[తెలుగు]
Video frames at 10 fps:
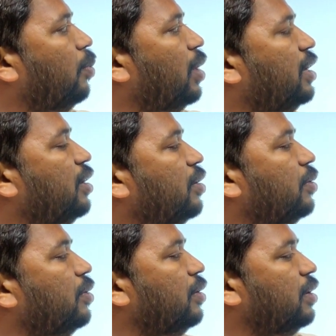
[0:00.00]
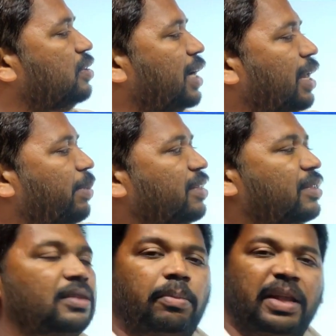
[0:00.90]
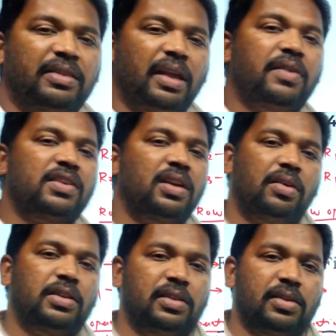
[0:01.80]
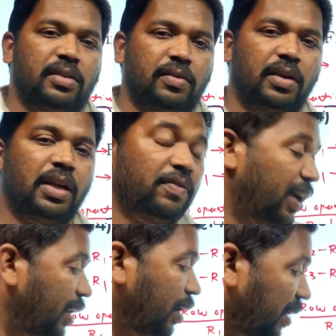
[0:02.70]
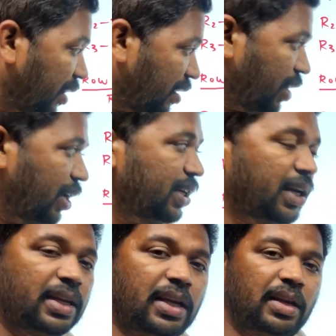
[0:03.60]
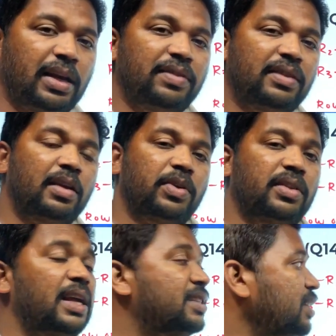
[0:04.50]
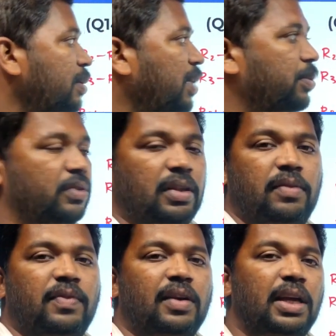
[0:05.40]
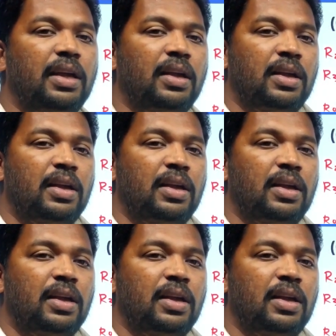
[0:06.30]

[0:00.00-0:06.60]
వన్ ఇంటూ చాలా పెద్ద పెద్ద ఈక్వేషన్ లో వచ్చేస్తుంది ఓకే ఫైనల్ గా మనం దాన్ని సాల్వ్ చేయడానికి లెంత్ అయిపోతుంది ఎస్ఎస్ఎం అయిపోతుంది ఓకే